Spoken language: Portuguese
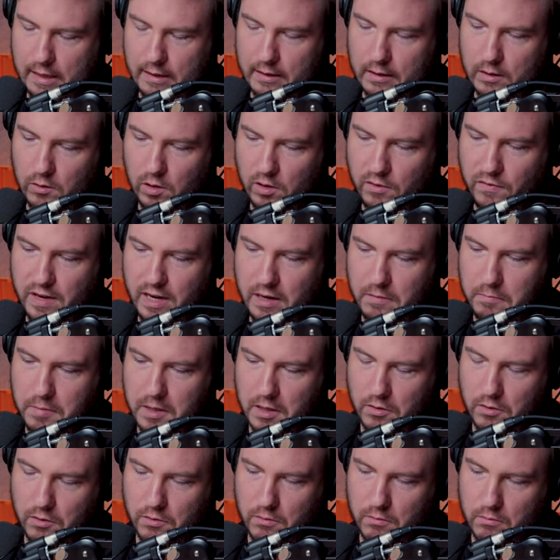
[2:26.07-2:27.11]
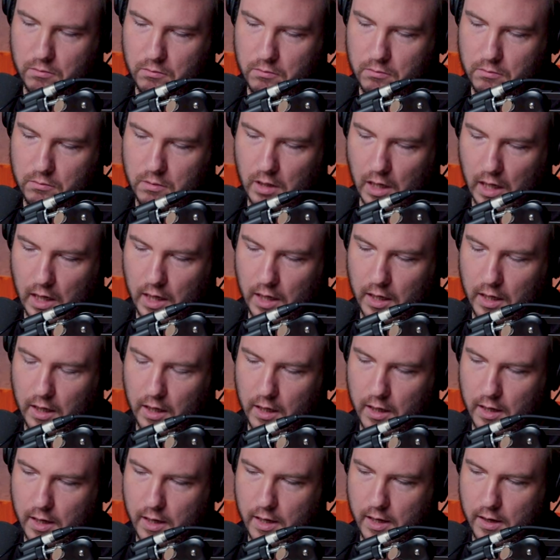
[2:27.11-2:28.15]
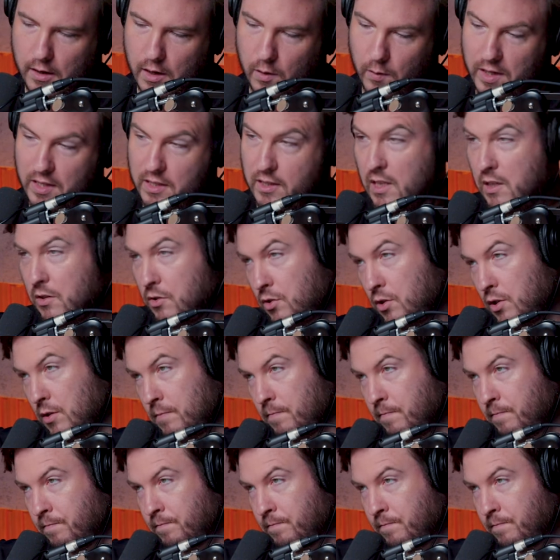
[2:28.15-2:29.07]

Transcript: se o livre-arbítrio ele é, não existe,